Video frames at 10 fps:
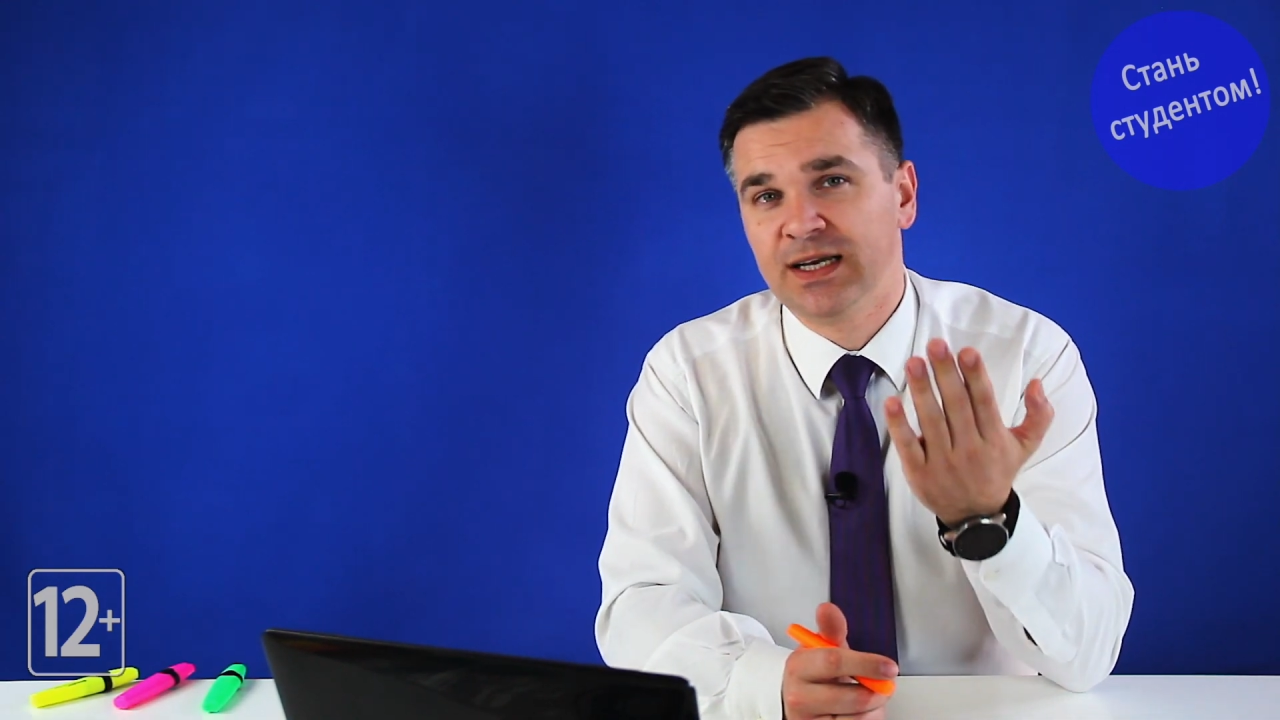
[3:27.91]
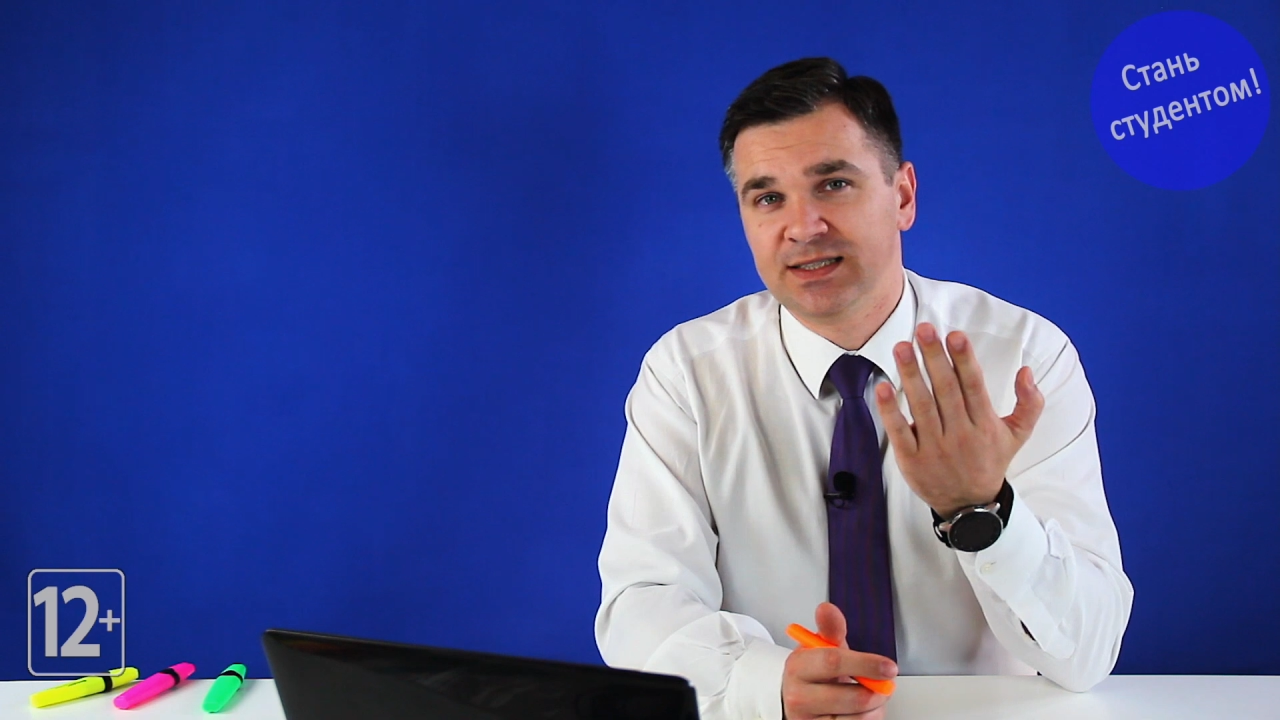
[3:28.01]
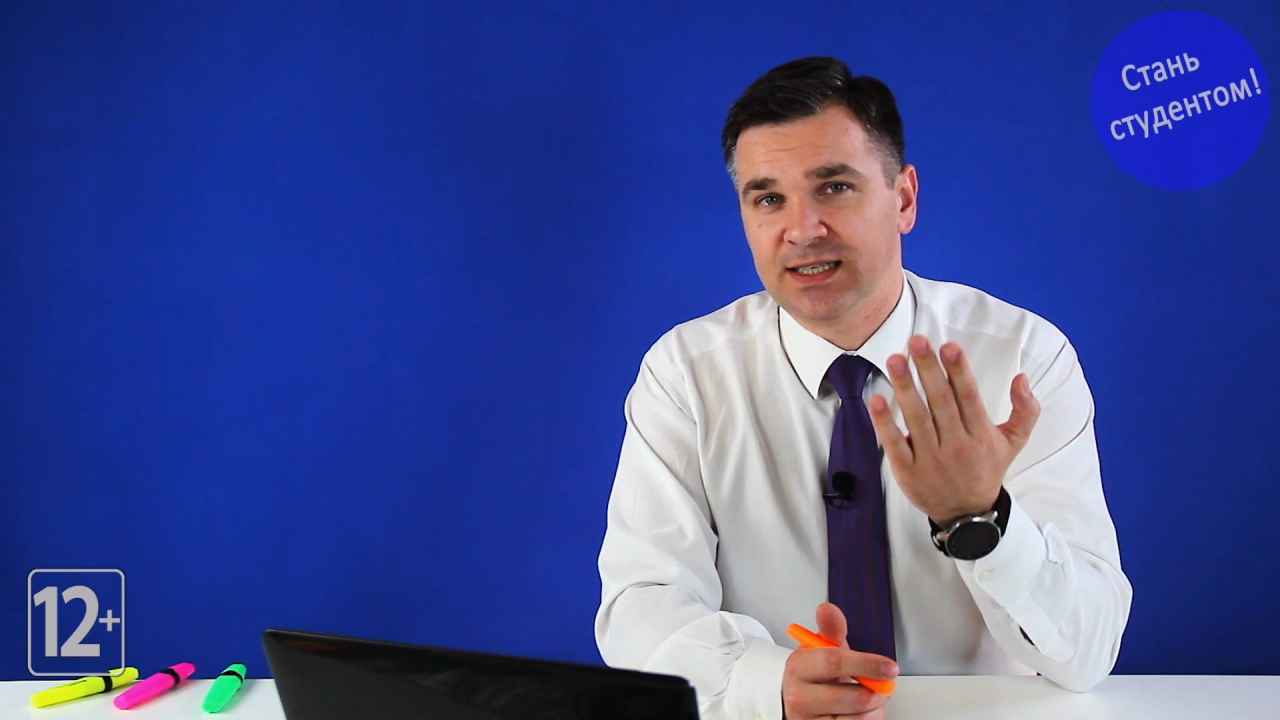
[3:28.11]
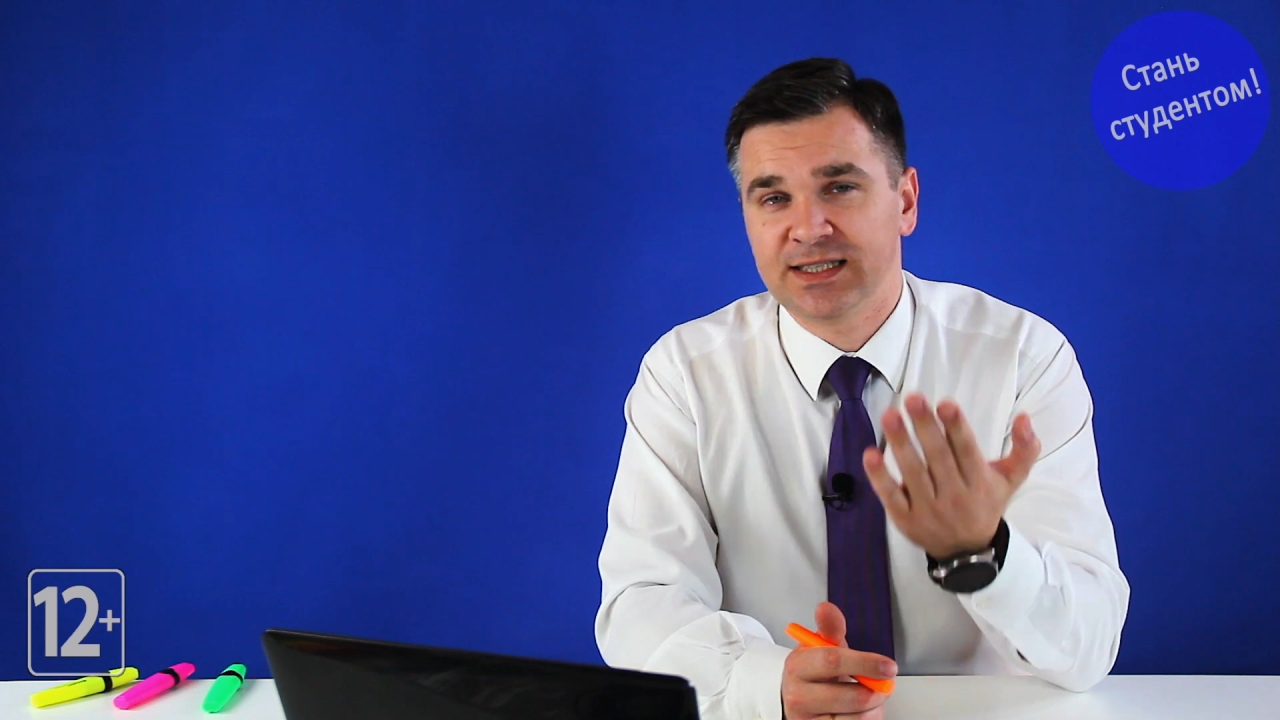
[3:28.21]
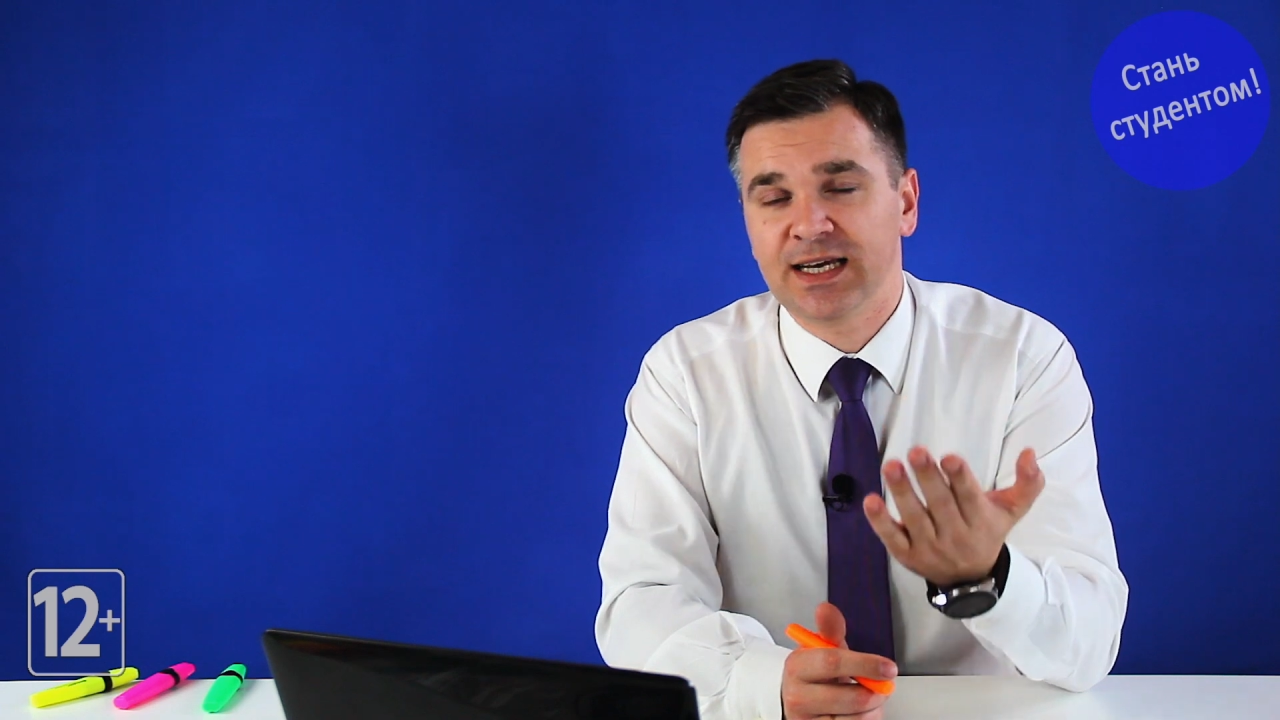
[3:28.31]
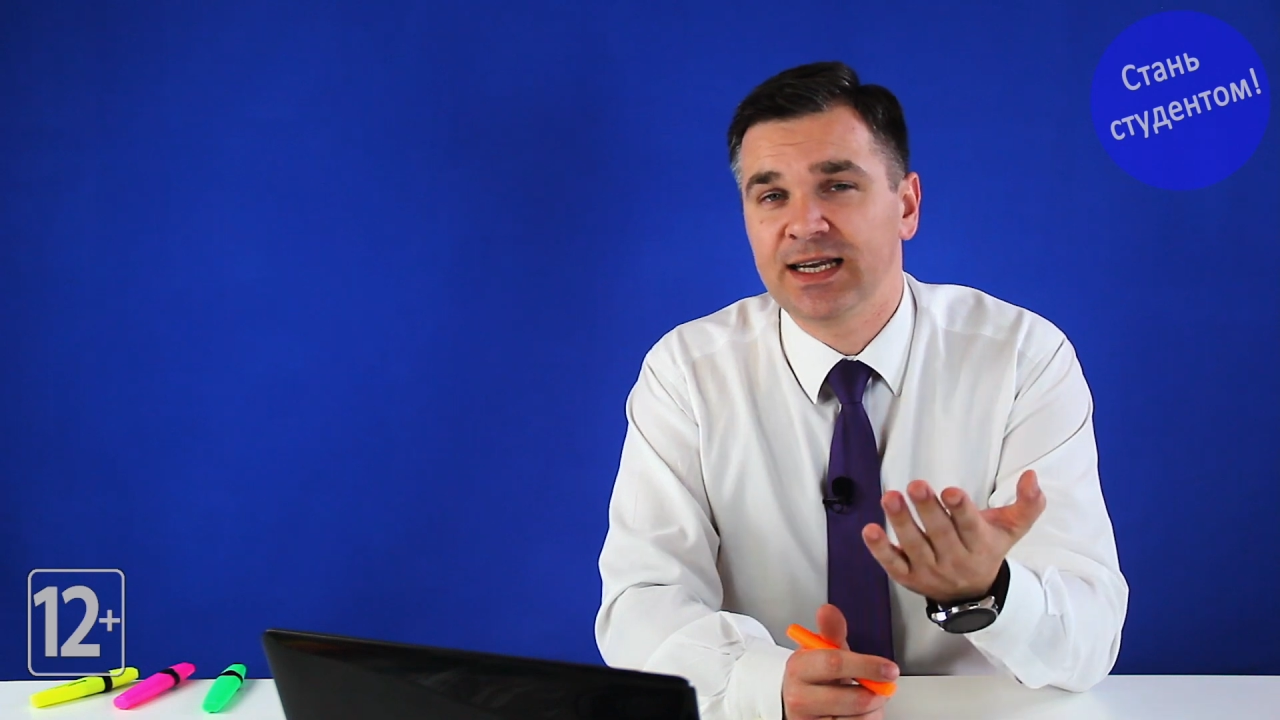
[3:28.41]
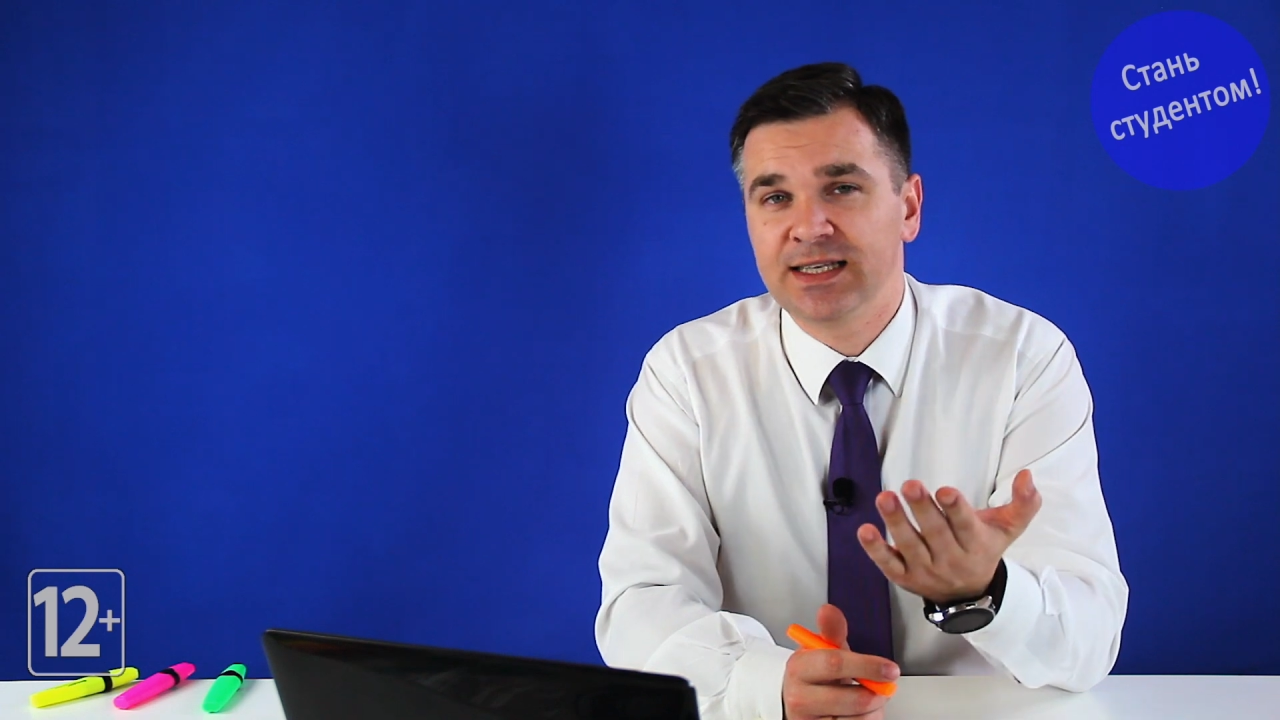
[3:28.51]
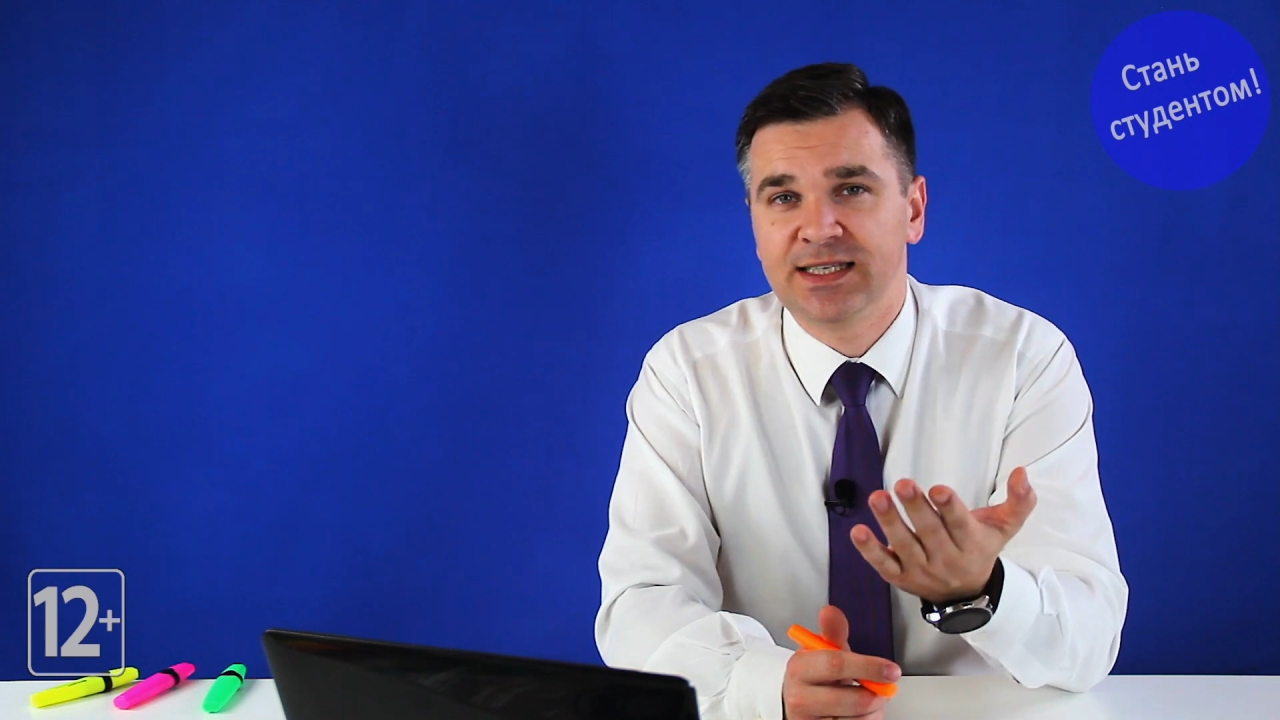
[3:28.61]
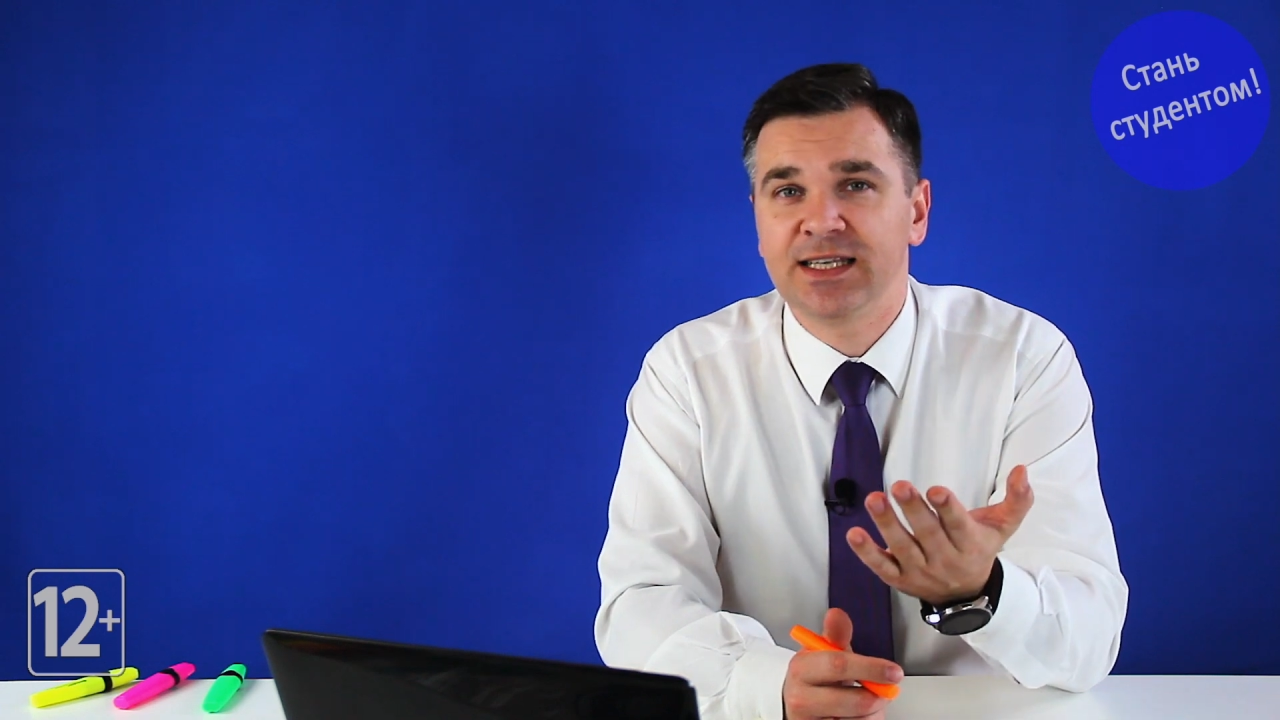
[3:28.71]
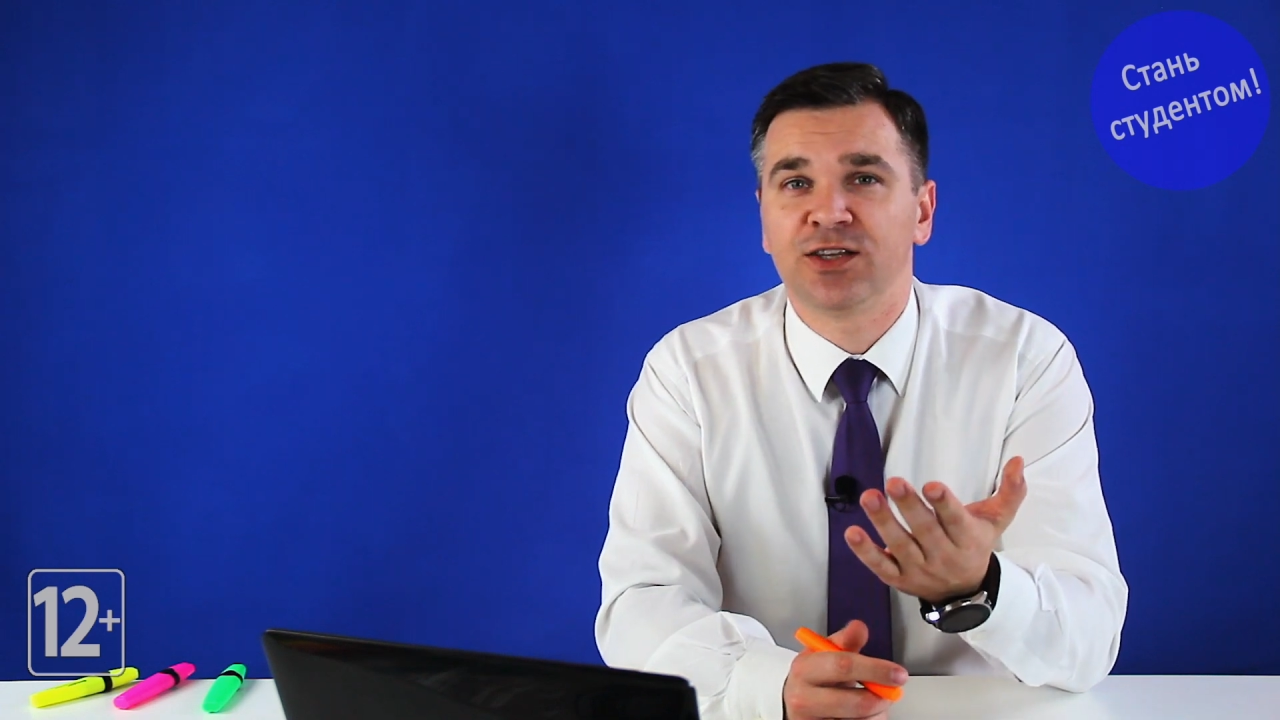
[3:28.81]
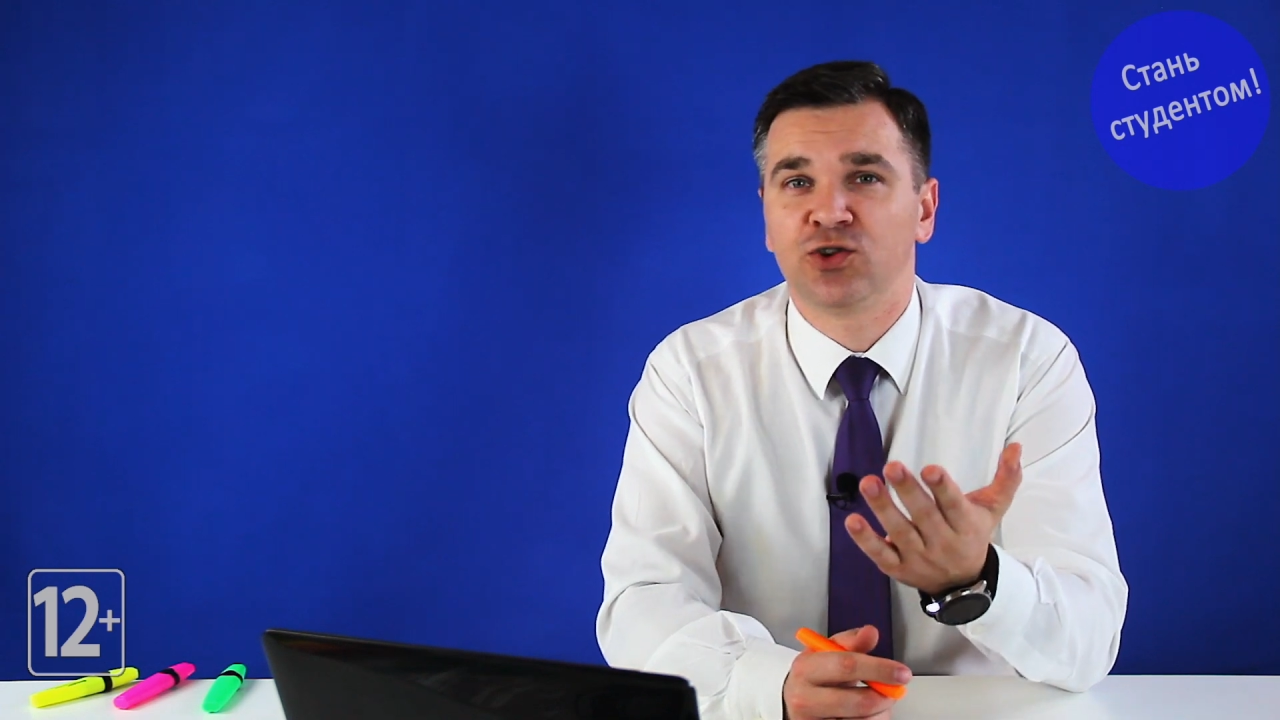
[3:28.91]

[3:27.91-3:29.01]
социальные сети,